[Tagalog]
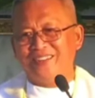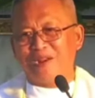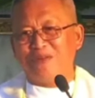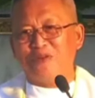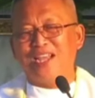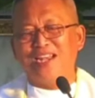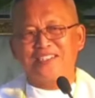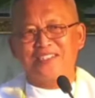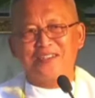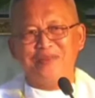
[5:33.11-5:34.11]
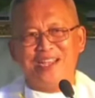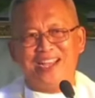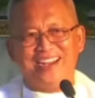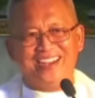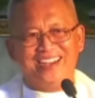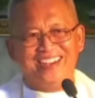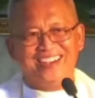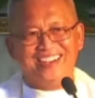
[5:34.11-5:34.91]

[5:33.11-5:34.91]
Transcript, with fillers: Maluyalist gid mi ana